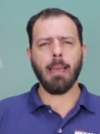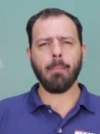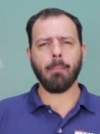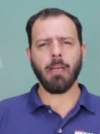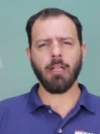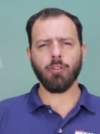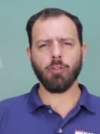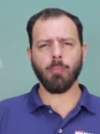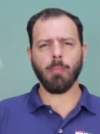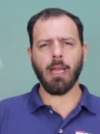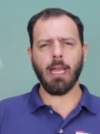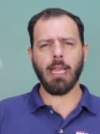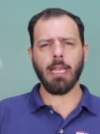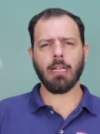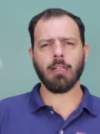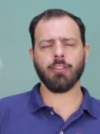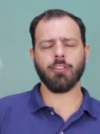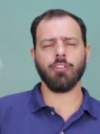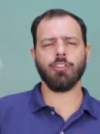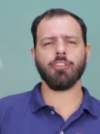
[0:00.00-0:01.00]
mas o
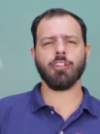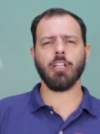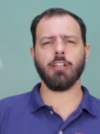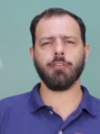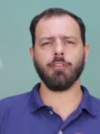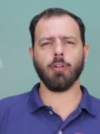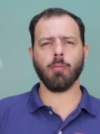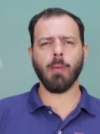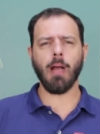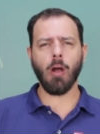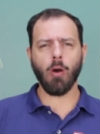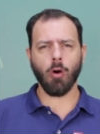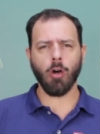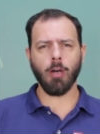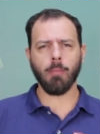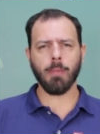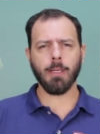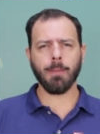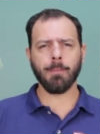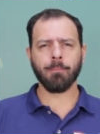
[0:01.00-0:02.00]
Marx escreveu uma
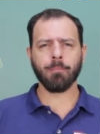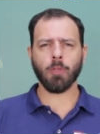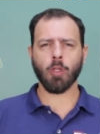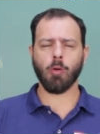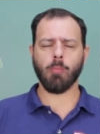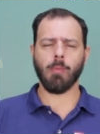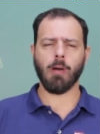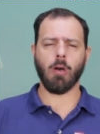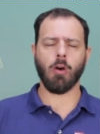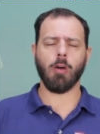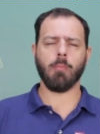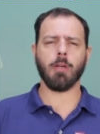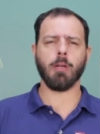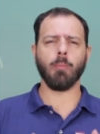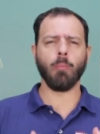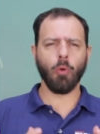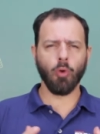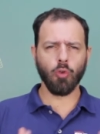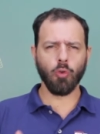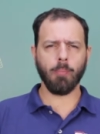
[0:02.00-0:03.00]
obra, uma
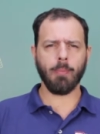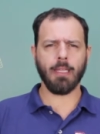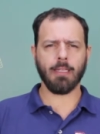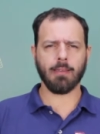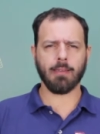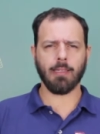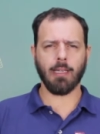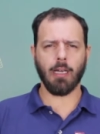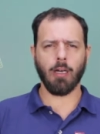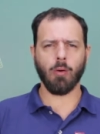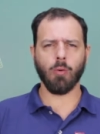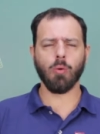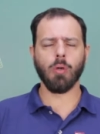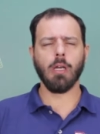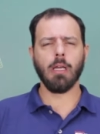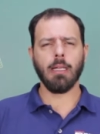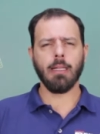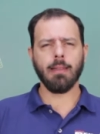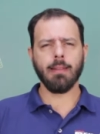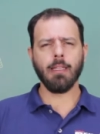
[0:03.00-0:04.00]
obra
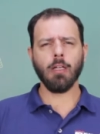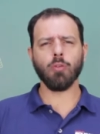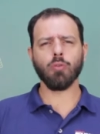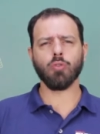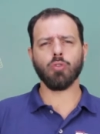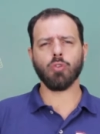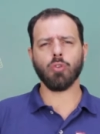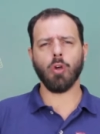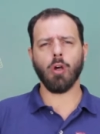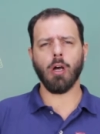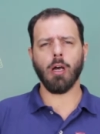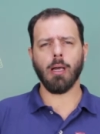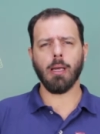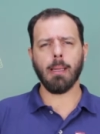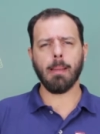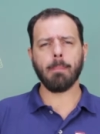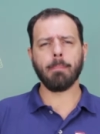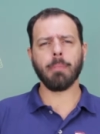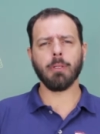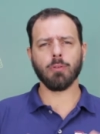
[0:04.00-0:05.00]
monumental, não
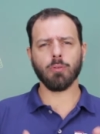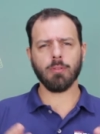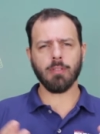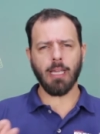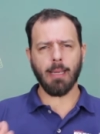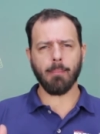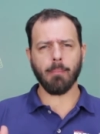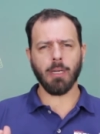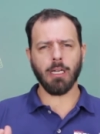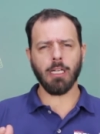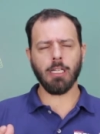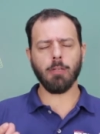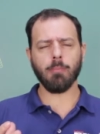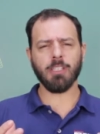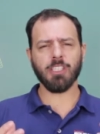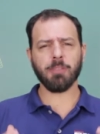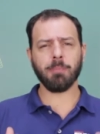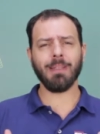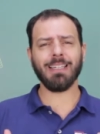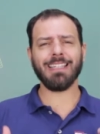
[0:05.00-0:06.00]
só pelo tamanho,
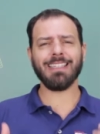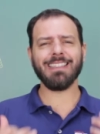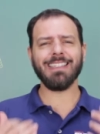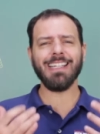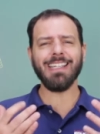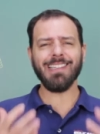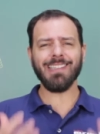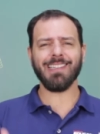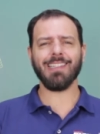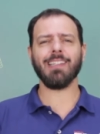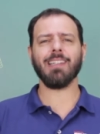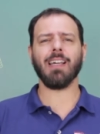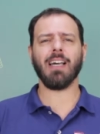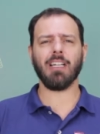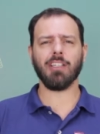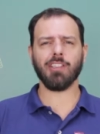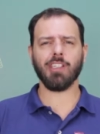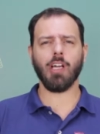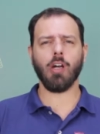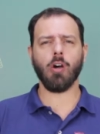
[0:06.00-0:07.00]
mas pela
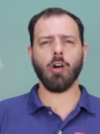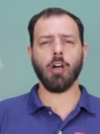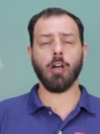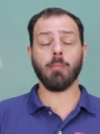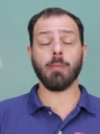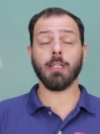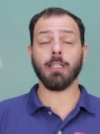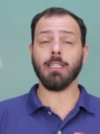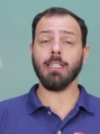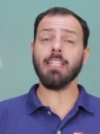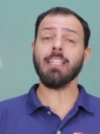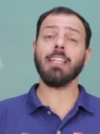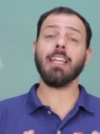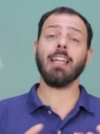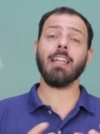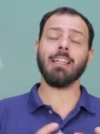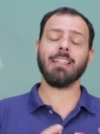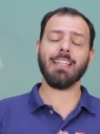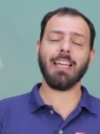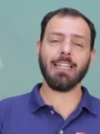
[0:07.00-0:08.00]
densidade da obra, em que
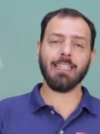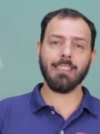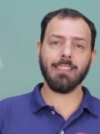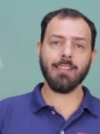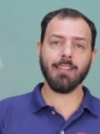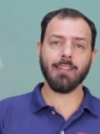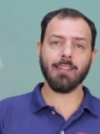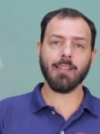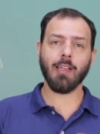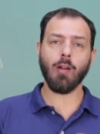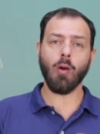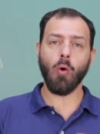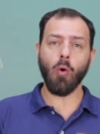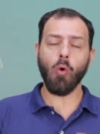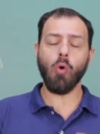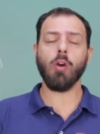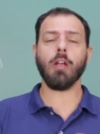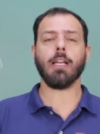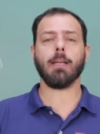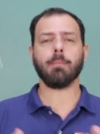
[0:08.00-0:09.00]
ele analisa
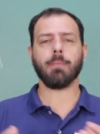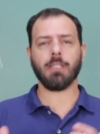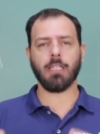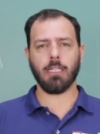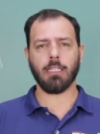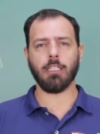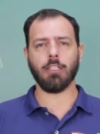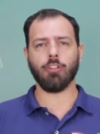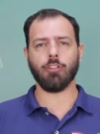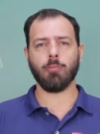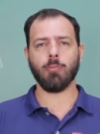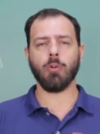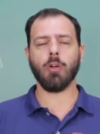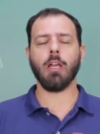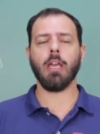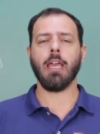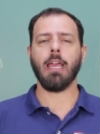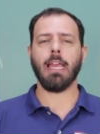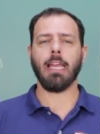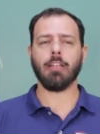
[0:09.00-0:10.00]
o capitalismo.
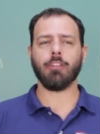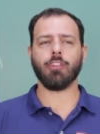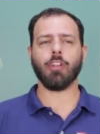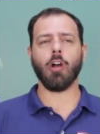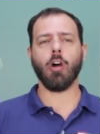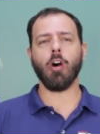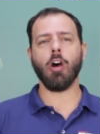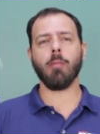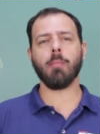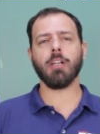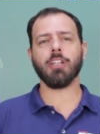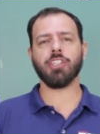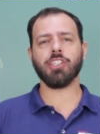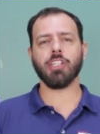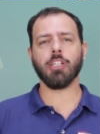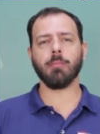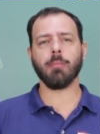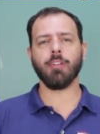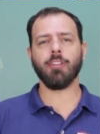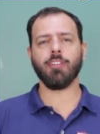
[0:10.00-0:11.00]
Essa obra
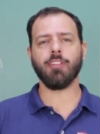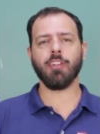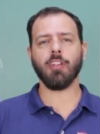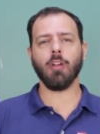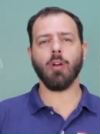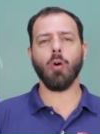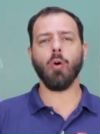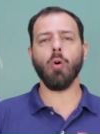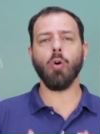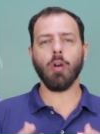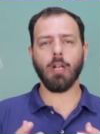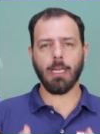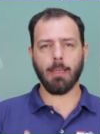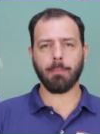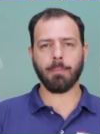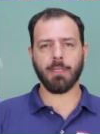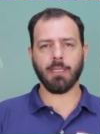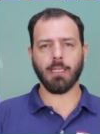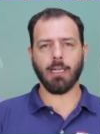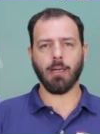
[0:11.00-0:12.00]
chama-se O
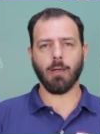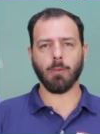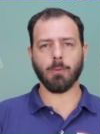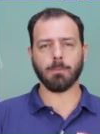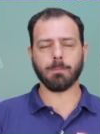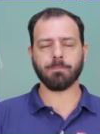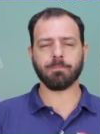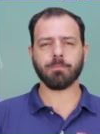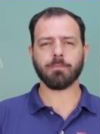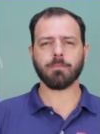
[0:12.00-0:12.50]
Capital.